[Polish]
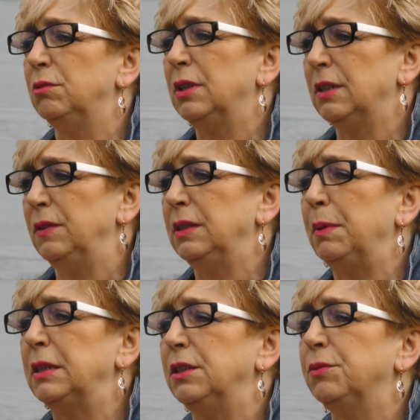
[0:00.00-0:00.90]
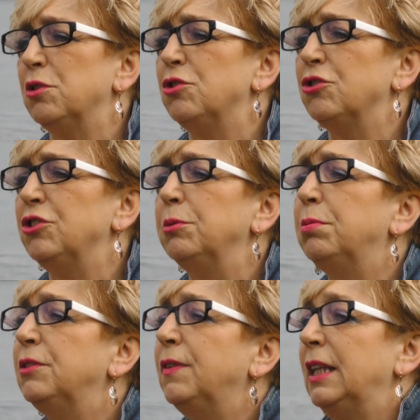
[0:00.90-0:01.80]
u nas w inspekcji w Kosierzynie,
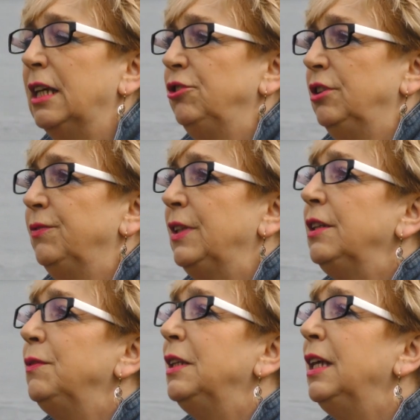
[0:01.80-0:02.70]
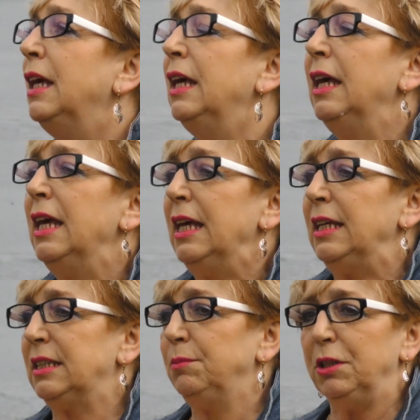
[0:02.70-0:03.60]
było 12. W tej chwili
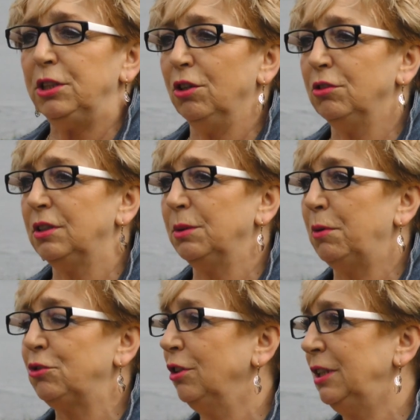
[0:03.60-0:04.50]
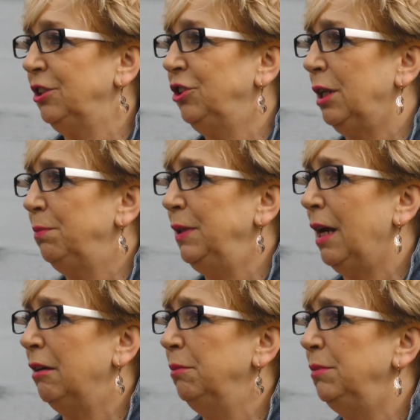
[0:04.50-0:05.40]
jest miesiąc, początek
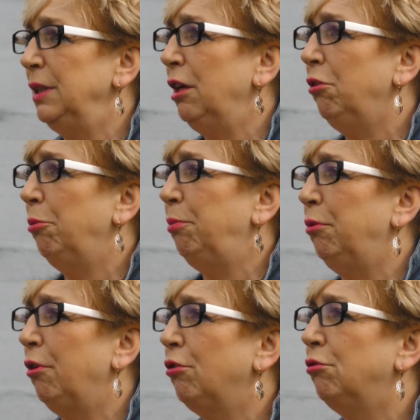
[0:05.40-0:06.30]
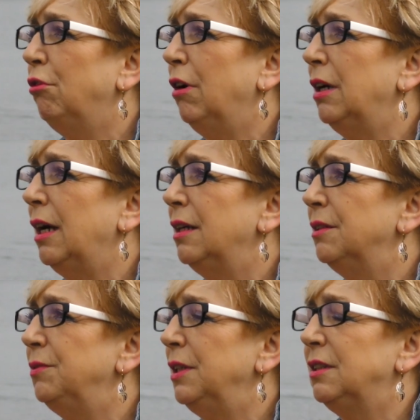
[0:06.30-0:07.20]
sierpnia, minęło pół roku,
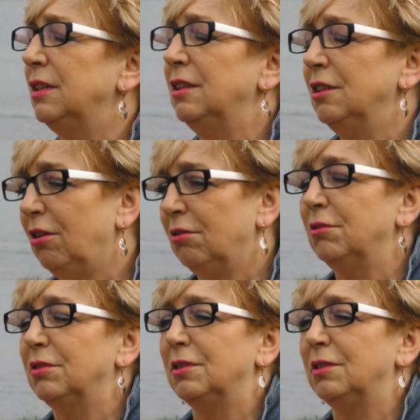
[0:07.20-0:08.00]
e, więc no,